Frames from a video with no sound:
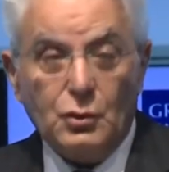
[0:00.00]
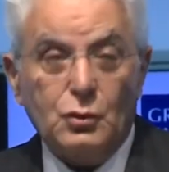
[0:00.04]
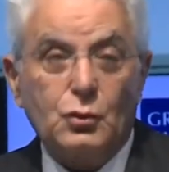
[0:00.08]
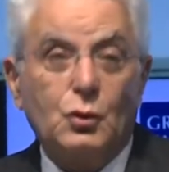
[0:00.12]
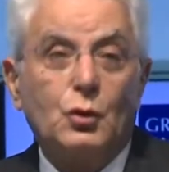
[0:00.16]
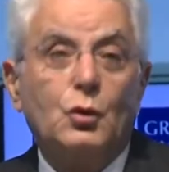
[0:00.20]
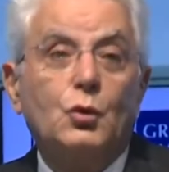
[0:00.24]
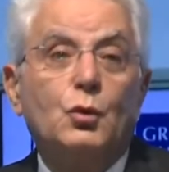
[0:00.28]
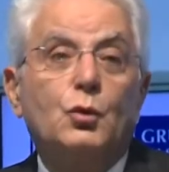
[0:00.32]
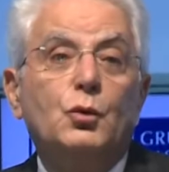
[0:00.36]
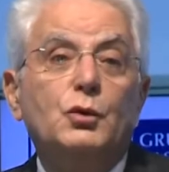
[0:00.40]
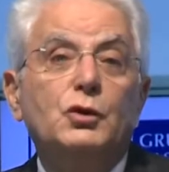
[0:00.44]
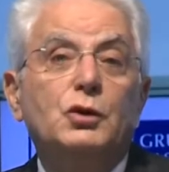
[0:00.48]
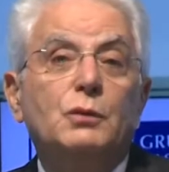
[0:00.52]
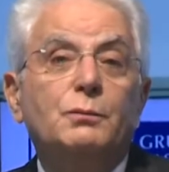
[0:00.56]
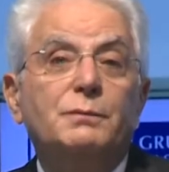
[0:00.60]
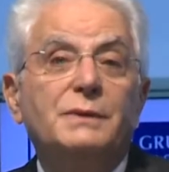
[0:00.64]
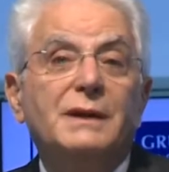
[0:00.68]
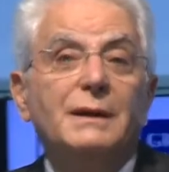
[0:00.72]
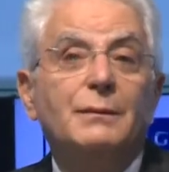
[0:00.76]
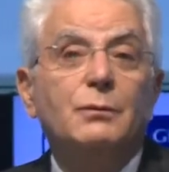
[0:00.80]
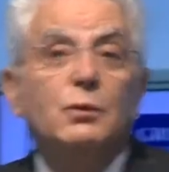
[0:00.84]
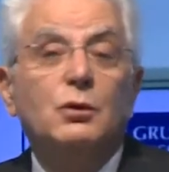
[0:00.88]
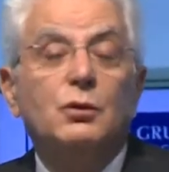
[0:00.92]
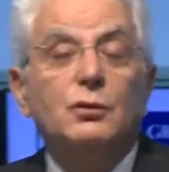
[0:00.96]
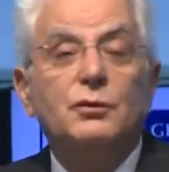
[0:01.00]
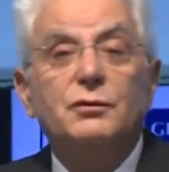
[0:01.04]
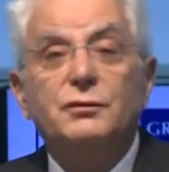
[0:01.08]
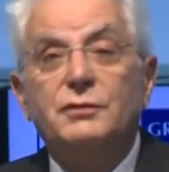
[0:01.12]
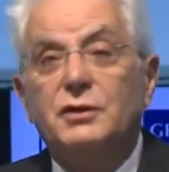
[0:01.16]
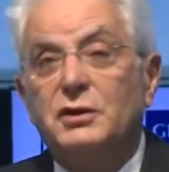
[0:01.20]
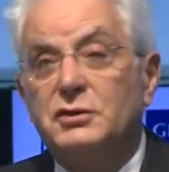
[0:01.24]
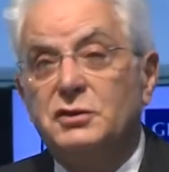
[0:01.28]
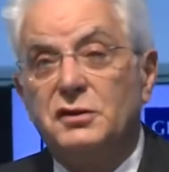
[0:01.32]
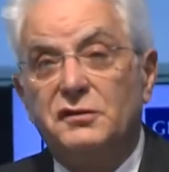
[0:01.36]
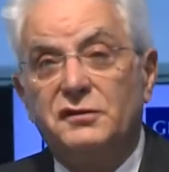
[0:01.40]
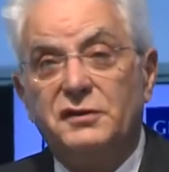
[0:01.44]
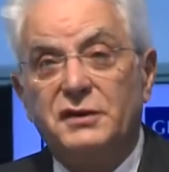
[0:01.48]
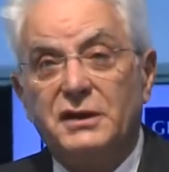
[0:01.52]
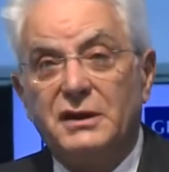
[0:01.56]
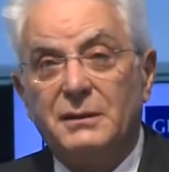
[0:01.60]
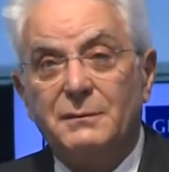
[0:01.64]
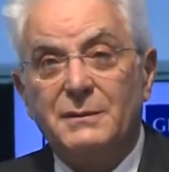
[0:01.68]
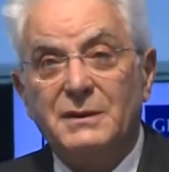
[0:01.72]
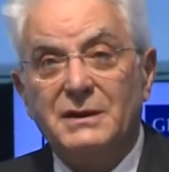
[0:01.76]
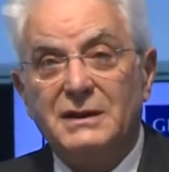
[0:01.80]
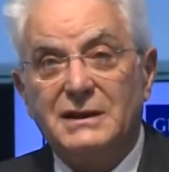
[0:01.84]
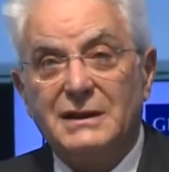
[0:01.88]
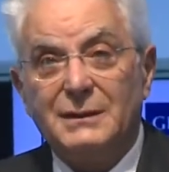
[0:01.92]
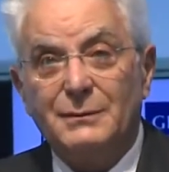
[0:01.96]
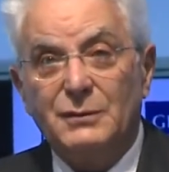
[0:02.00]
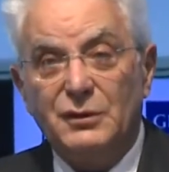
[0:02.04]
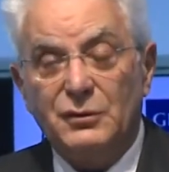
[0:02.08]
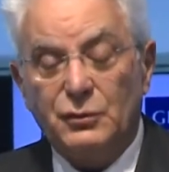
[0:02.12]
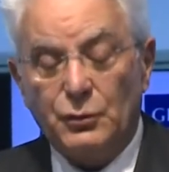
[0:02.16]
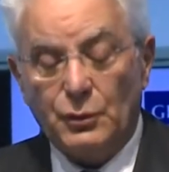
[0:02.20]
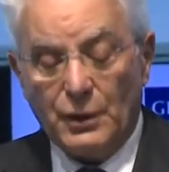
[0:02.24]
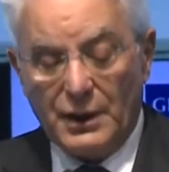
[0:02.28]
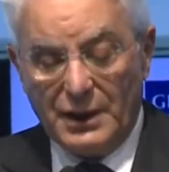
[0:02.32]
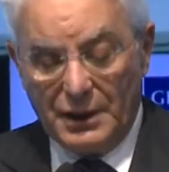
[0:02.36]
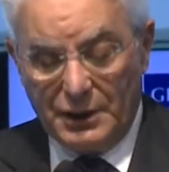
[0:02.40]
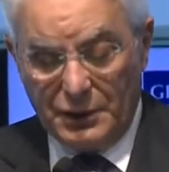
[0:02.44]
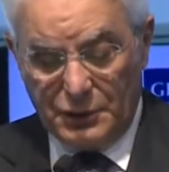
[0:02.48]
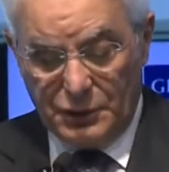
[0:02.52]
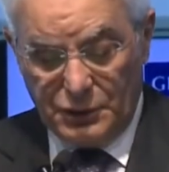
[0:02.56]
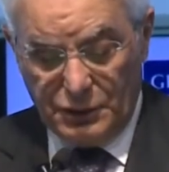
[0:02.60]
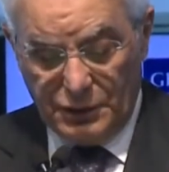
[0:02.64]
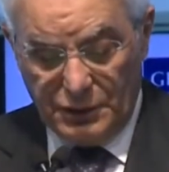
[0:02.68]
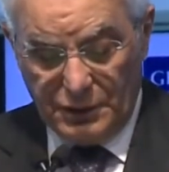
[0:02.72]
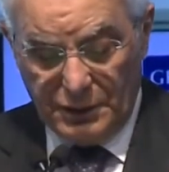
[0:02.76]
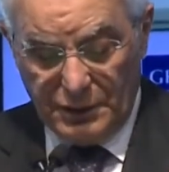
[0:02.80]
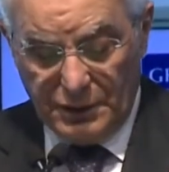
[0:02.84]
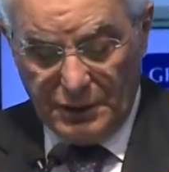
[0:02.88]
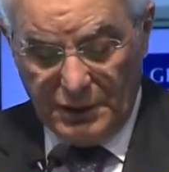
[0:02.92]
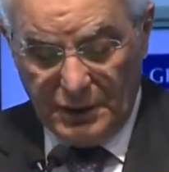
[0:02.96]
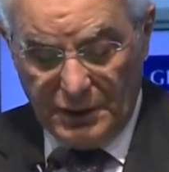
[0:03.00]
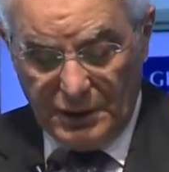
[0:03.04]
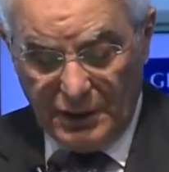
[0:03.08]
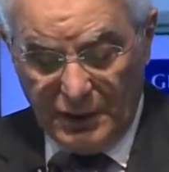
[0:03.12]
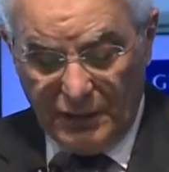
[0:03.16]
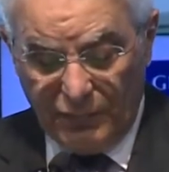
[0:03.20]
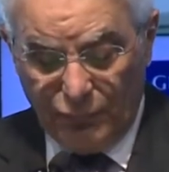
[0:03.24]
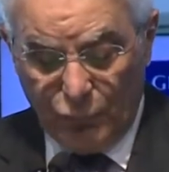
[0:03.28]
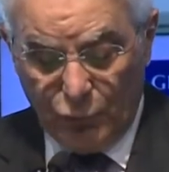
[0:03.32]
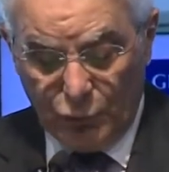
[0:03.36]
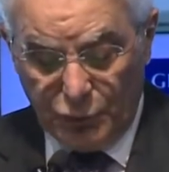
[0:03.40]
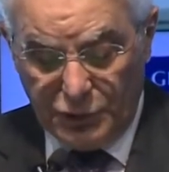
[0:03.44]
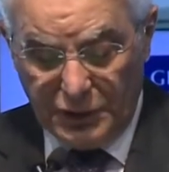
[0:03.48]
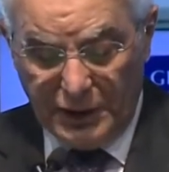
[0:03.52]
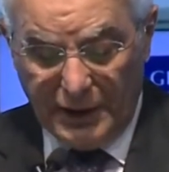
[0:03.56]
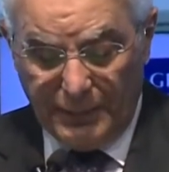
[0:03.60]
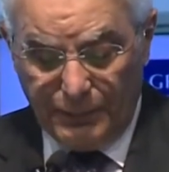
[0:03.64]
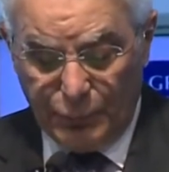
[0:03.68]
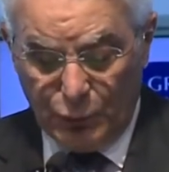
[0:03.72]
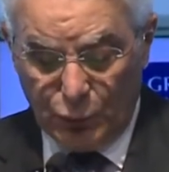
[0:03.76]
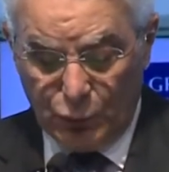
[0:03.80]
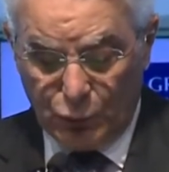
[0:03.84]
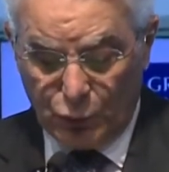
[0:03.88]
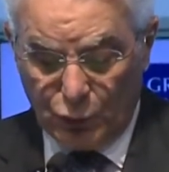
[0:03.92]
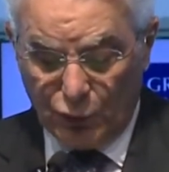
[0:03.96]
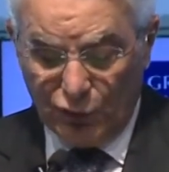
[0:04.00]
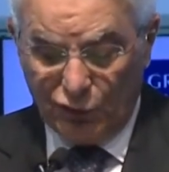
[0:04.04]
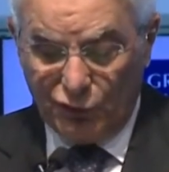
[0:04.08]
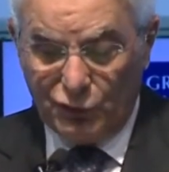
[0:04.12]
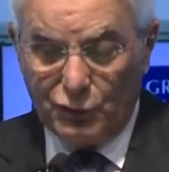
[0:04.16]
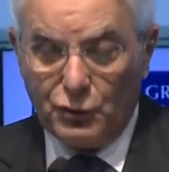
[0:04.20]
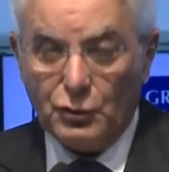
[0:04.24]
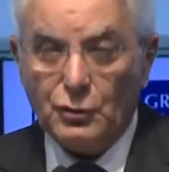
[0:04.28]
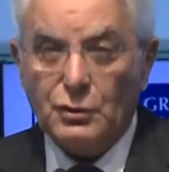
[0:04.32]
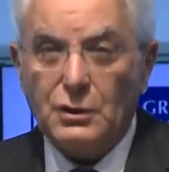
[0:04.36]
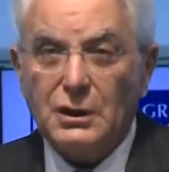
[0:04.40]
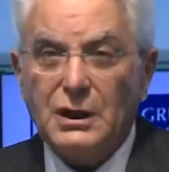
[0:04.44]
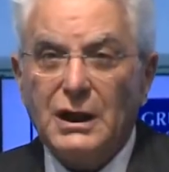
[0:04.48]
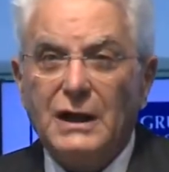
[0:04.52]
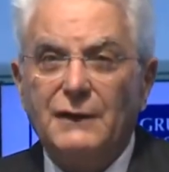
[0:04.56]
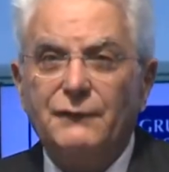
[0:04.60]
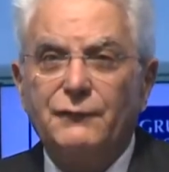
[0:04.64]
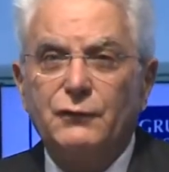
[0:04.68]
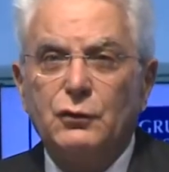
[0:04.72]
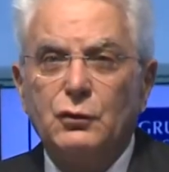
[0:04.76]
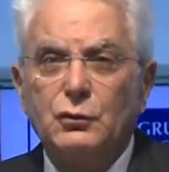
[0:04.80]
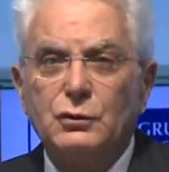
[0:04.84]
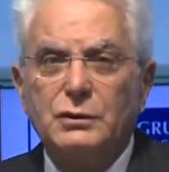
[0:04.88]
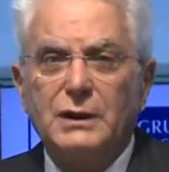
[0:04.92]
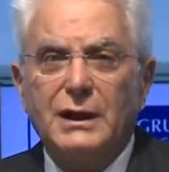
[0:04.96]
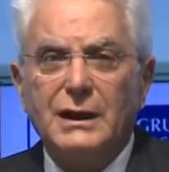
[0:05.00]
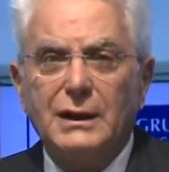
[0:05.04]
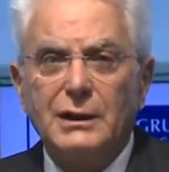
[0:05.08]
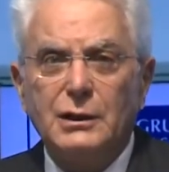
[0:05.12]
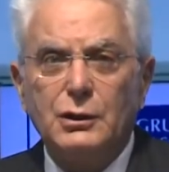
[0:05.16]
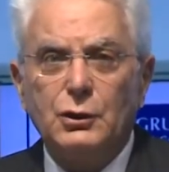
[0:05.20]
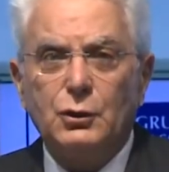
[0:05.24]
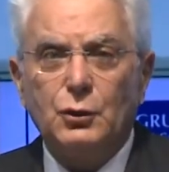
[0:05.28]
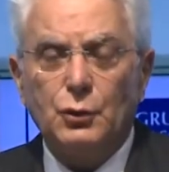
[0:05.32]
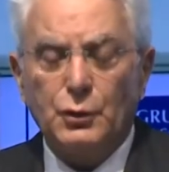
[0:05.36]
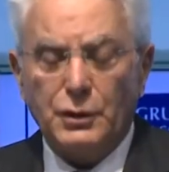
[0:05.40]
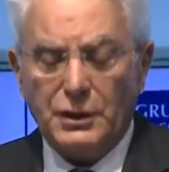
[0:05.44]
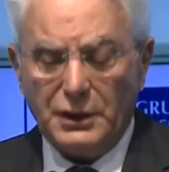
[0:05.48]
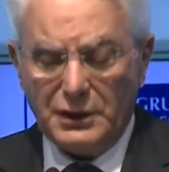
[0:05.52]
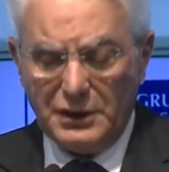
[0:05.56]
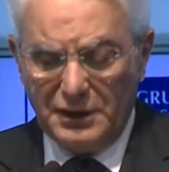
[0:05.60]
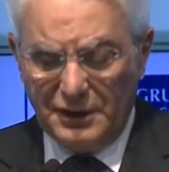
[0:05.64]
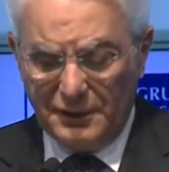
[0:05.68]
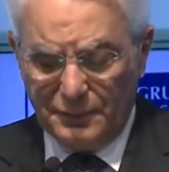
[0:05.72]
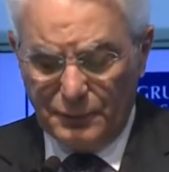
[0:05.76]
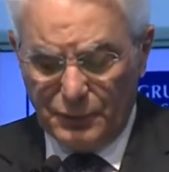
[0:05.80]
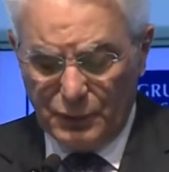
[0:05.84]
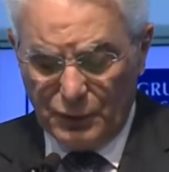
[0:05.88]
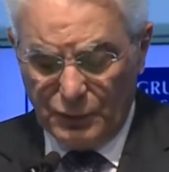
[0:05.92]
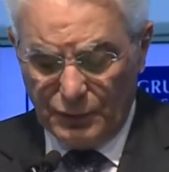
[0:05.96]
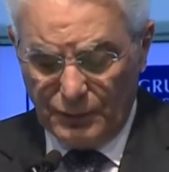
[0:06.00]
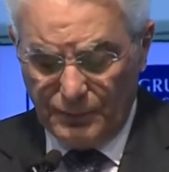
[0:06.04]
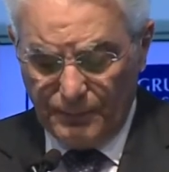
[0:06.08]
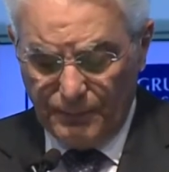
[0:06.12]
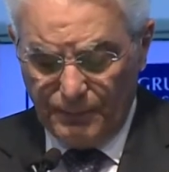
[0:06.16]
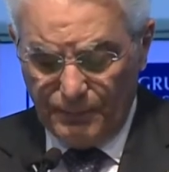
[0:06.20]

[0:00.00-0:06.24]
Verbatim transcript: con cui dobbiamo necessariamente misurarci, vuol dire piuttosto affrontarli con realismo,